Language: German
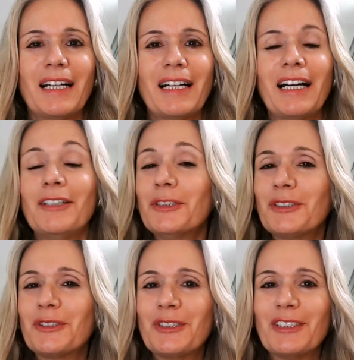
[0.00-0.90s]
Hallo
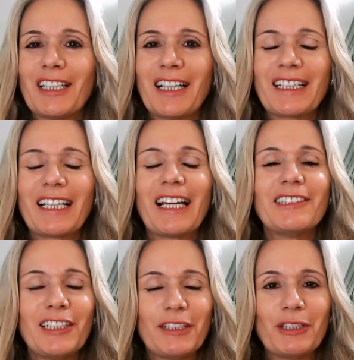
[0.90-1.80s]
und guten Tag,
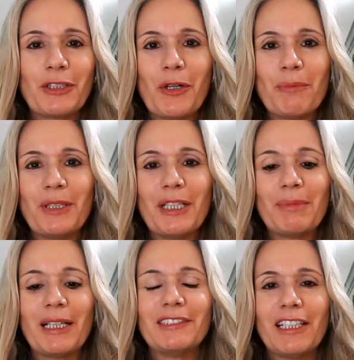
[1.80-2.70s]
herzlich willkommen hier
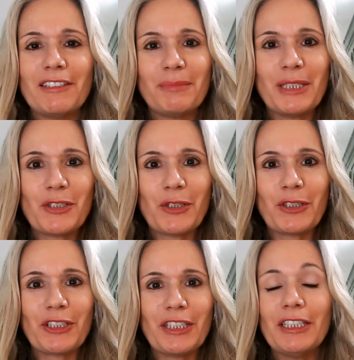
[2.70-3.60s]
bei Selfmade
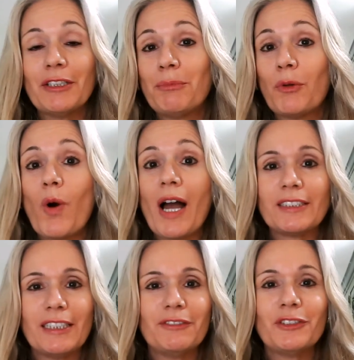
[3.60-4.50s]
Dog, Ihrem
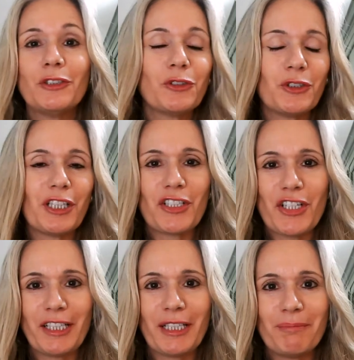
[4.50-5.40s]
proaktiven
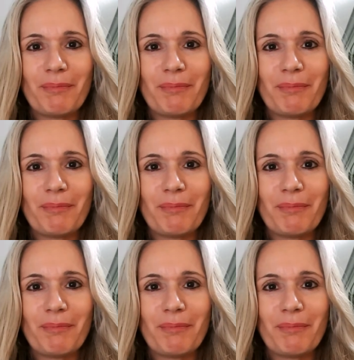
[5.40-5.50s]
Gesundheitschannel.